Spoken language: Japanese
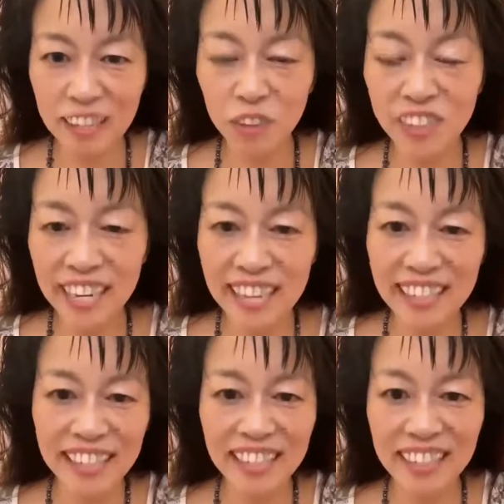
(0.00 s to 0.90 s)
女性
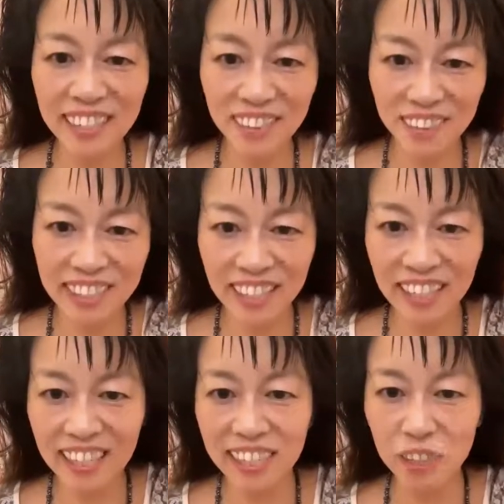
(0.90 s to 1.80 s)
にその
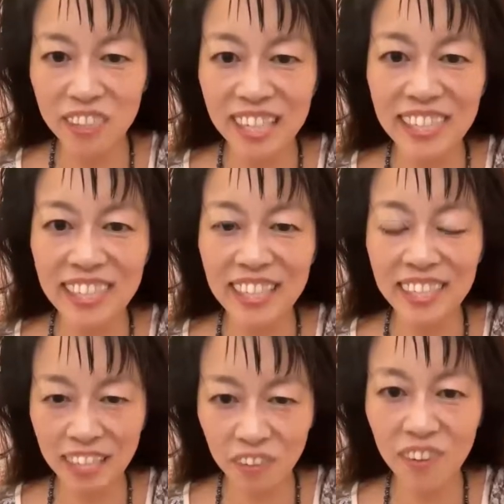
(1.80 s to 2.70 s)
力が宿るらしいんです
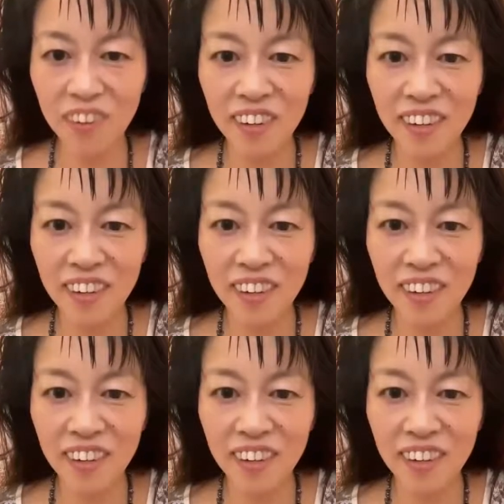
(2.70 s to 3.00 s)
けど、